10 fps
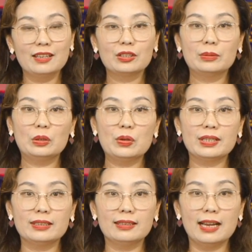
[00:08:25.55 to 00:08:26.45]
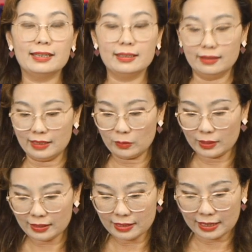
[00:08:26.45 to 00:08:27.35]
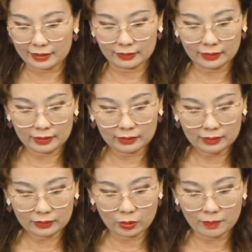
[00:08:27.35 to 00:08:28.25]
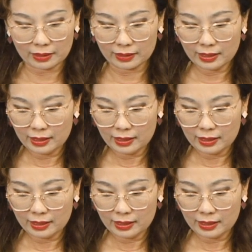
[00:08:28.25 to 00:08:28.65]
Chúng tôi sẽ trở lại để gửi đến quý khán giả những tin tức nổi bật